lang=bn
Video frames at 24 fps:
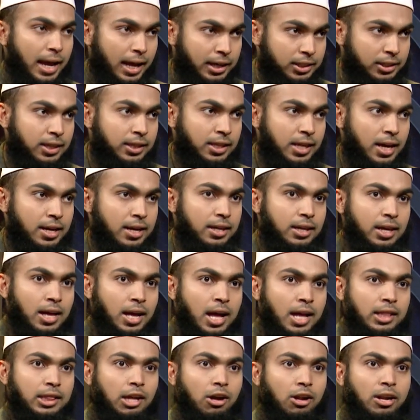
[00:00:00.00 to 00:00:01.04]
একসাথে আনি
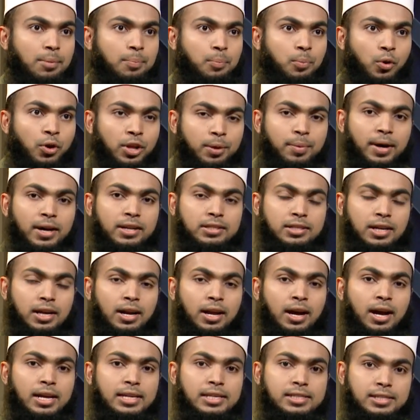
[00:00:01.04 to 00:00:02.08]
তাহলে পরিবার
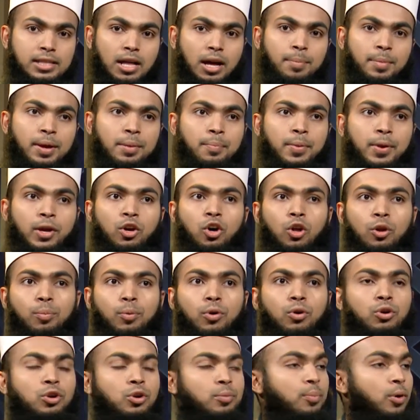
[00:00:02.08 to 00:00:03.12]
ছাড়া ইসলামে বিকল্প
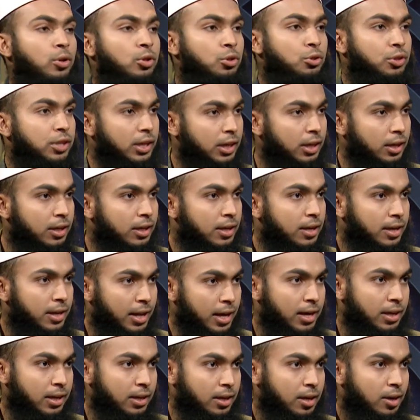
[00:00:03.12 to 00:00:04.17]
কোনো পদ্ধতি
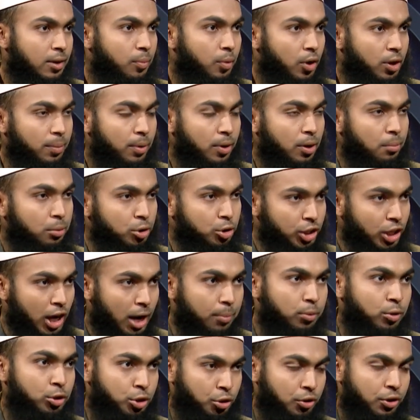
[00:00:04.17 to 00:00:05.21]
নেই পরিবার অবশ্যই
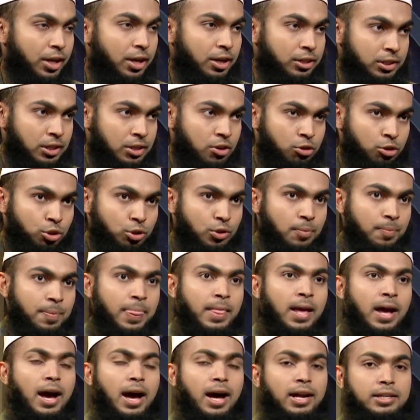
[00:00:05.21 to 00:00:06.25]
আবশ্যকীয় একটা অংশ
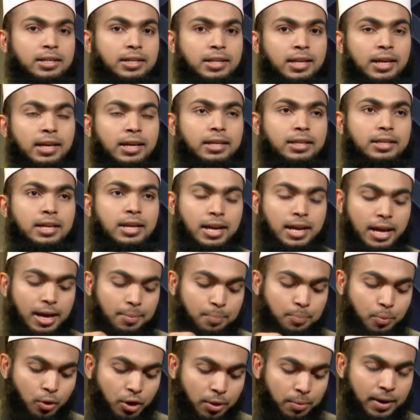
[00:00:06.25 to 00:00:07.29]
আর ঠিক
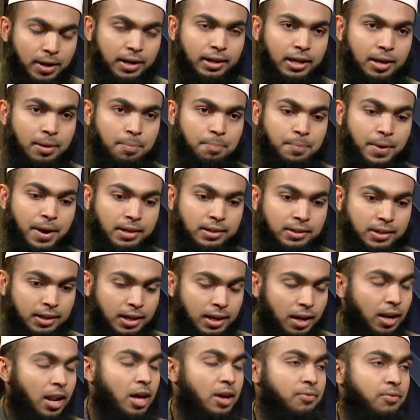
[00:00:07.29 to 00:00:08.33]
এই পরিবারকে
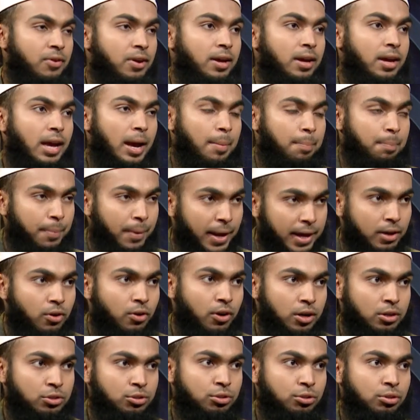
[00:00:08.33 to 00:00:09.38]
প্র্যাকটিক্যাল লাইফে অ্যাপ্লাই
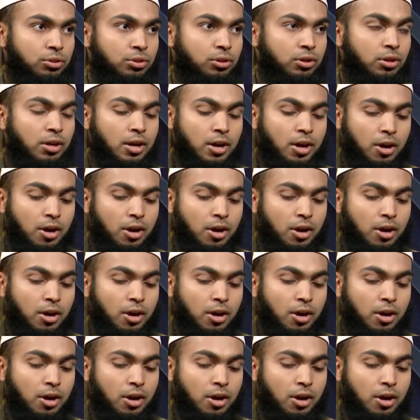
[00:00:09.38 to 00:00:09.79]
করার জন্য